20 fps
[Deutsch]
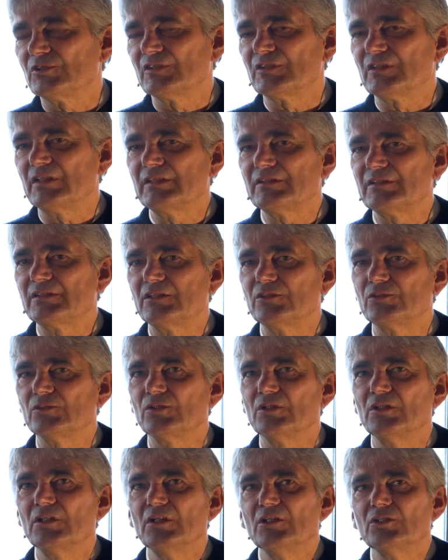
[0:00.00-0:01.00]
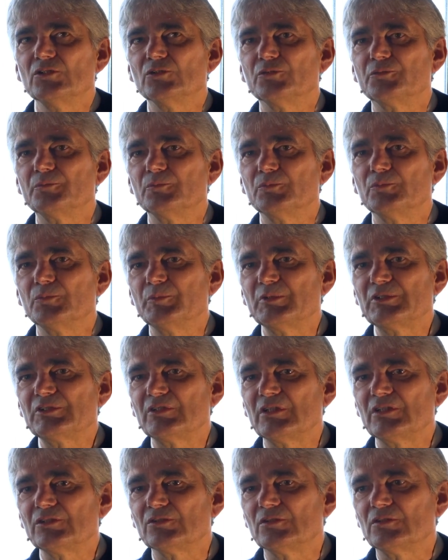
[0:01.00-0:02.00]
Das heißt also, du, bist
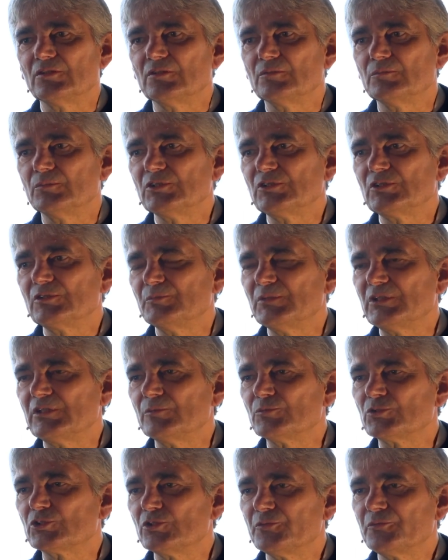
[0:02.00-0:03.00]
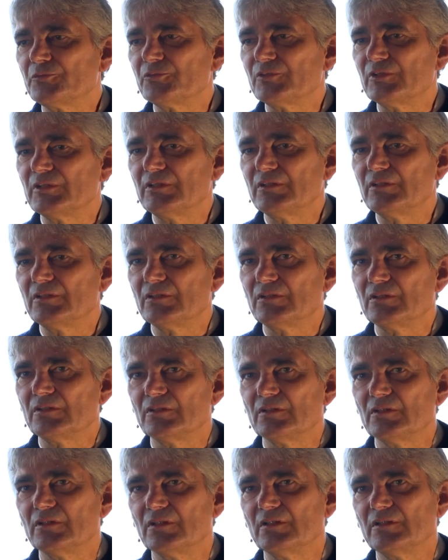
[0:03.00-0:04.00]
also, musst mit dem Schiff in,
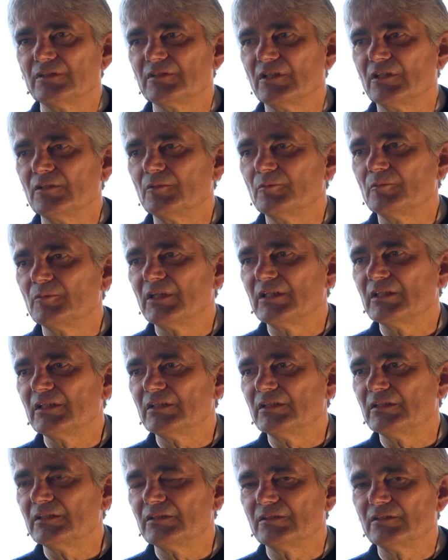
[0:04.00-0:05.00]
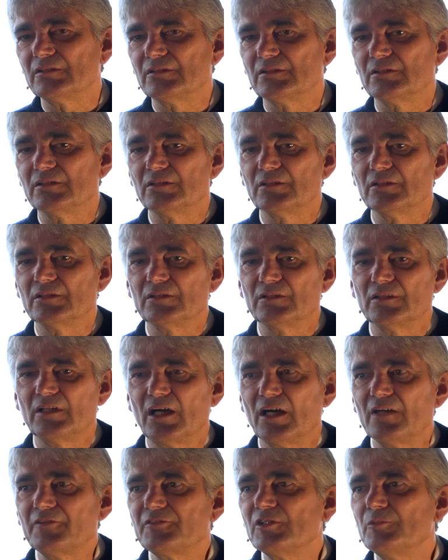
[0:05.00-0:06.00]
äh, ich sage mal, in äh,
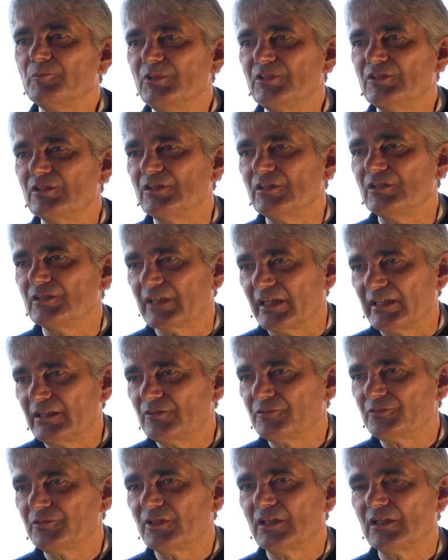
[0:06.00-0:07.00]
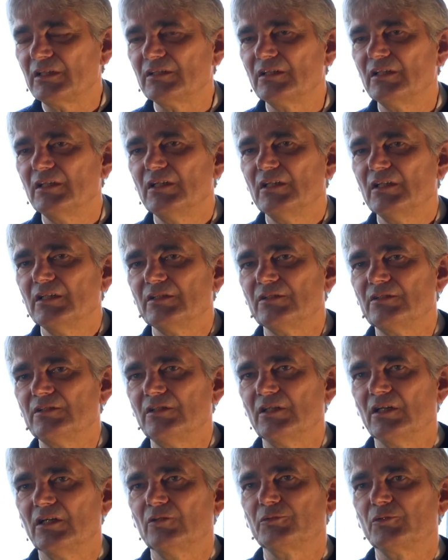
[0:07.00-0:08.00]
Hafengebiete hineinfahren,
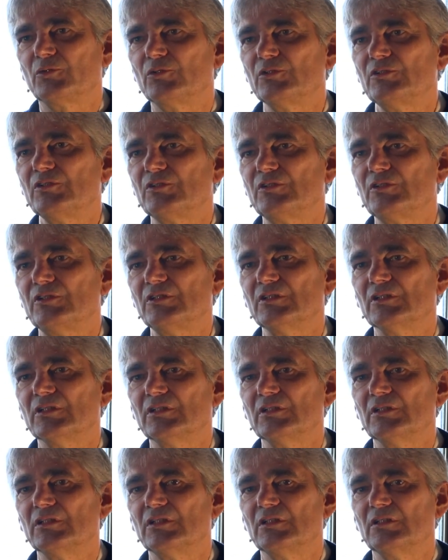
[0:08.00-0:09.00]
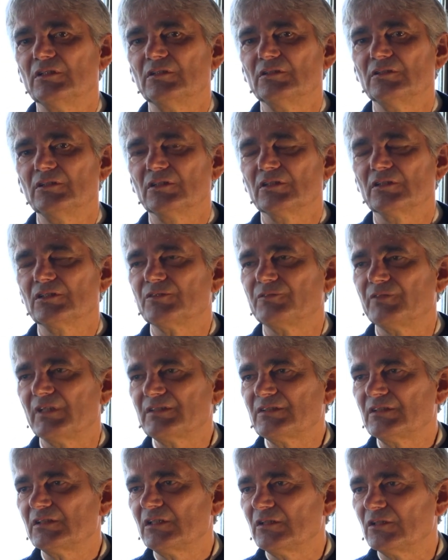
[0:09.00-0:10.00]
die aufgrund ihrer, ihres
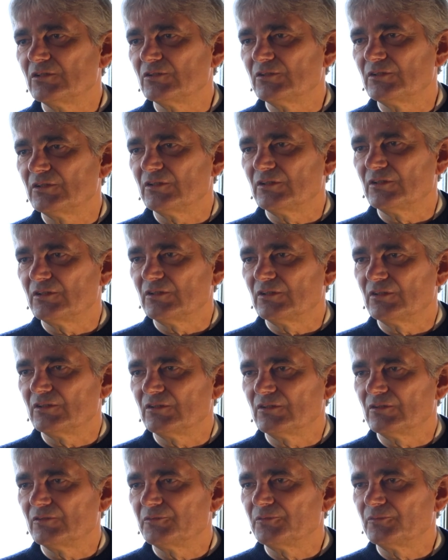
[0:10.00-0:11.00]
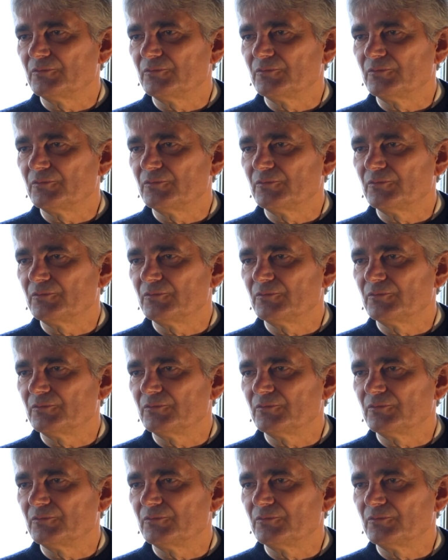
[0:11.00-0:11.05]
Wassers, also die, die, die